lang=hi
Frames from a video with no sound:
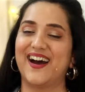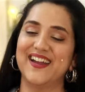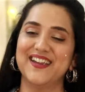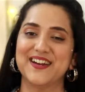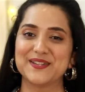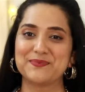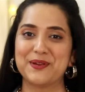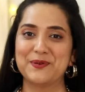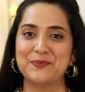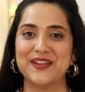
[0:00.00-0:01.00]
हाय गाइस
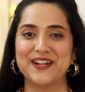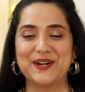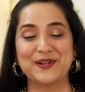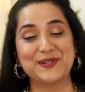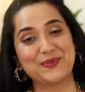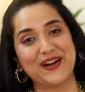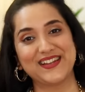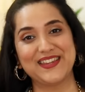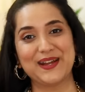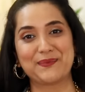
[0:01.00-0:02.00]
मैं हूँ मेघा और
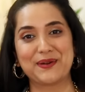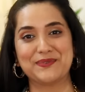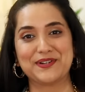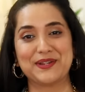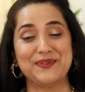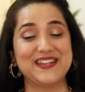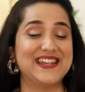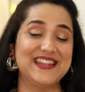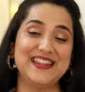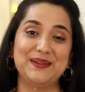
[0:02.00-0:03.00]
स्वागत है आपका पॉकी
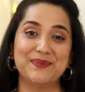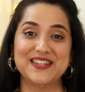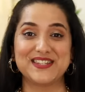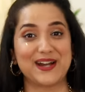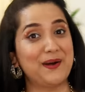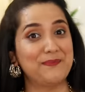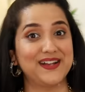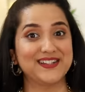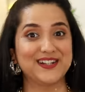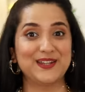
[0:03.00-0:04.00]
मेक्स हिंदी में जहाँ हम
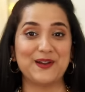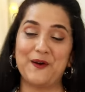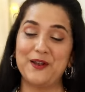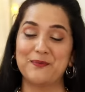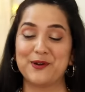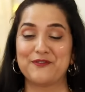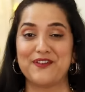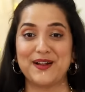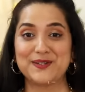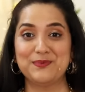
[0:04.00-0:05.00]
बात करते हैं ऑल अबाउट
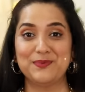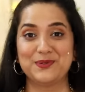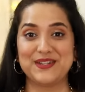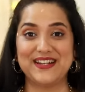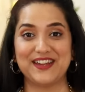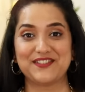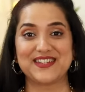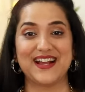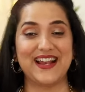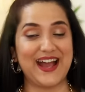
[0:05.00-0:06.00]
फैशन ब्यूटी
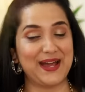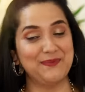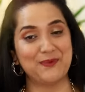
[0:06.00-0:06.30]
लाइफस्टाइल एंड